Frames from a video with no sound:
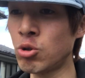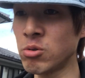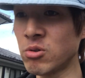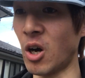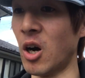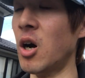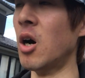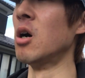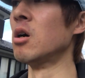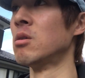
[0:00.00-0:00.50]
する
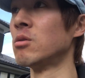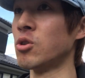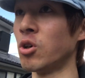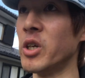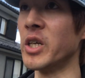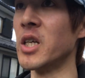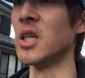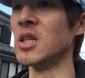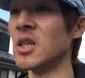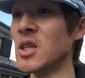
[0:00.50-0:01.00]
ぞ本当
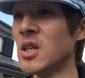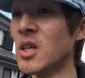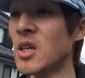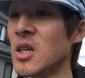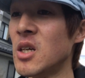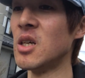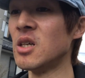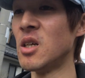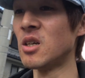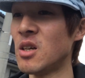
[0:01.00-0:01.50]
に
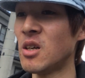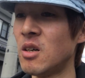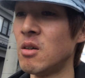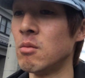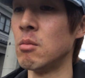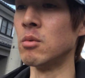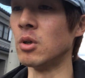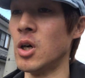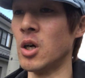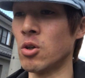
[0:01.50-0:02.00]

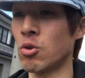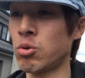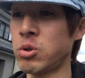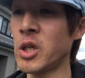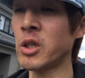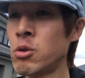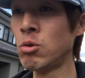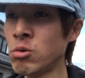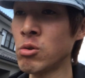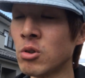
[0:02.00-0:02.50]
爆
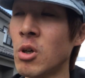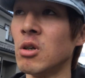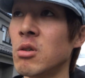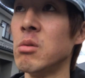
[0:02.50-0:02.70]
撃するぞ